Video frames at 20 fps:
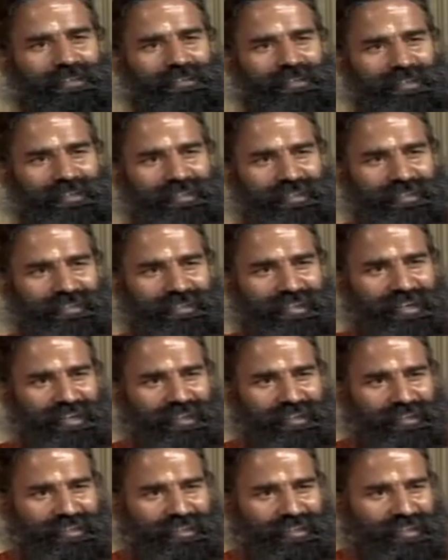जिन
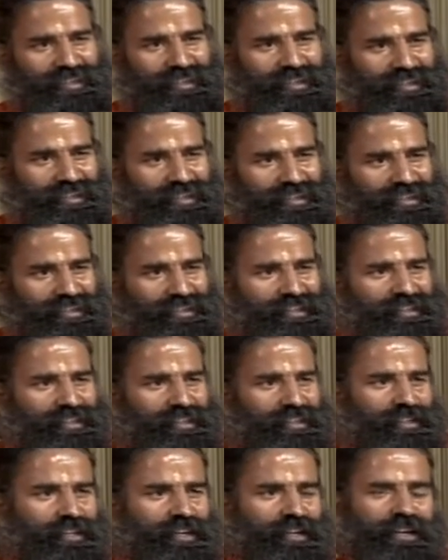जागना
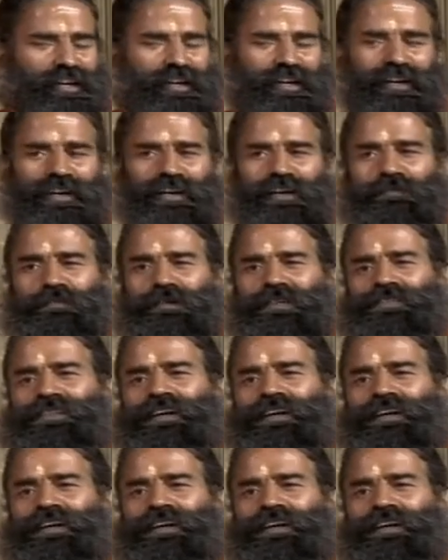अब